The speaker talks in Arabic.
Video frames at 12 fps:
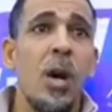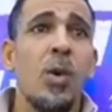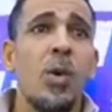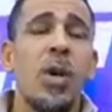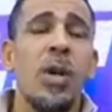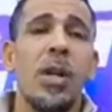
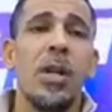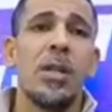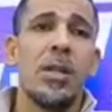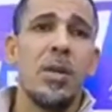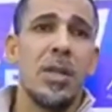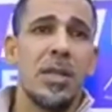وايضا
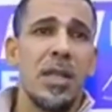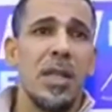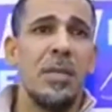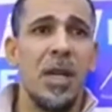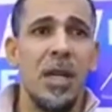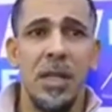
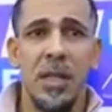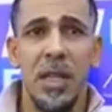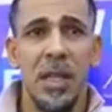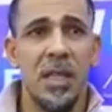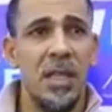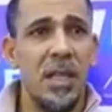تواصلنا مع
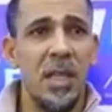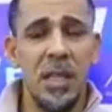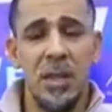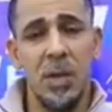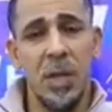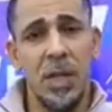اداره
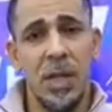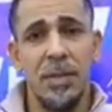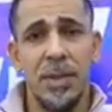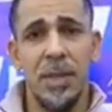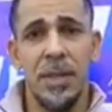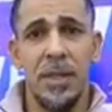النادي
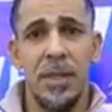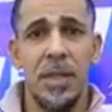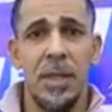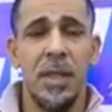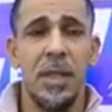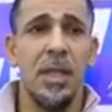والكابتن